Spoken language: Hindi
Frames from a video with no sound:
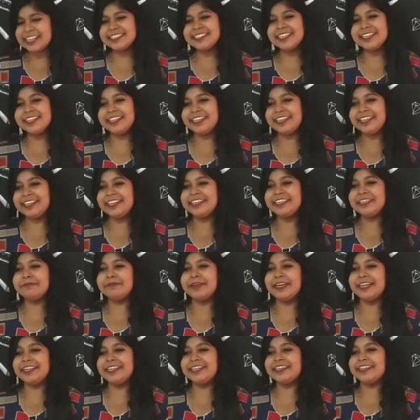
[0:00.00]
ऐसा नहीं कि
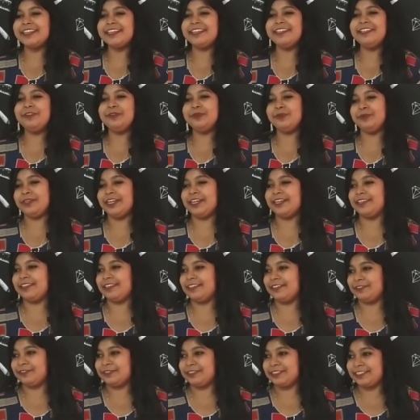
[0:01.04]
मैंने कहीं ढूंढा
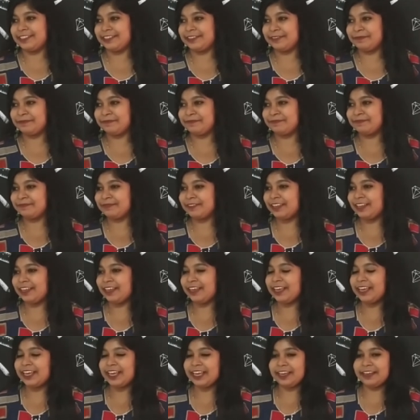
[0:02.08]
नहीं तुझे
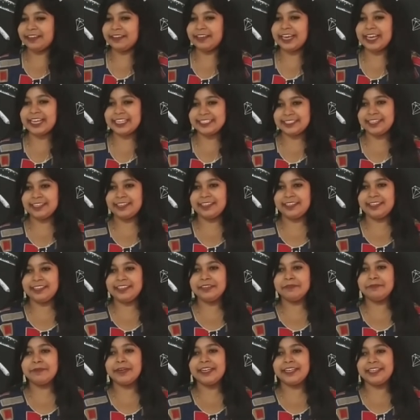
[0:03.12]
ऐसा नहीं
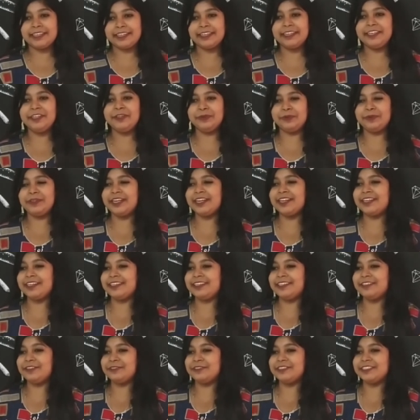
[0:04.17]
कि मैंने कहीं ढूंढा
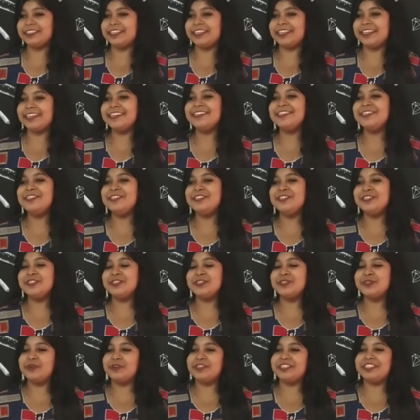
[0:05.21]
नहीं तुझे
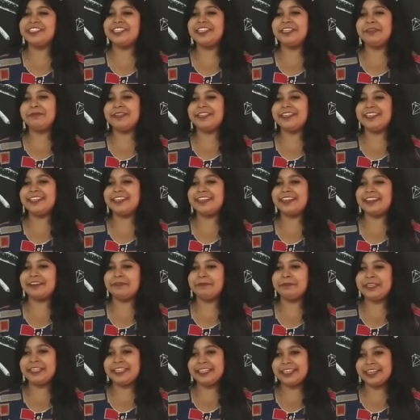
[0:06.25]
सोशल मीडिया
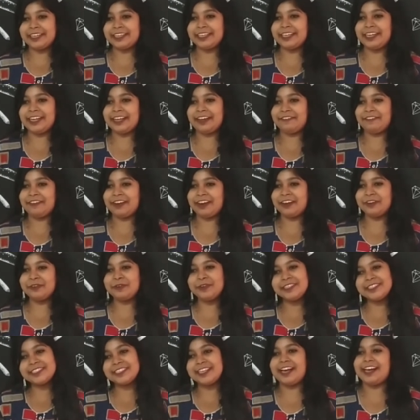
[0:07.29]
मीडिया के अलावा
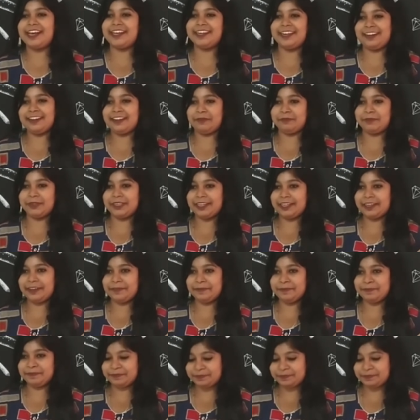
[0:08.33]
कोई सहारा ना मिला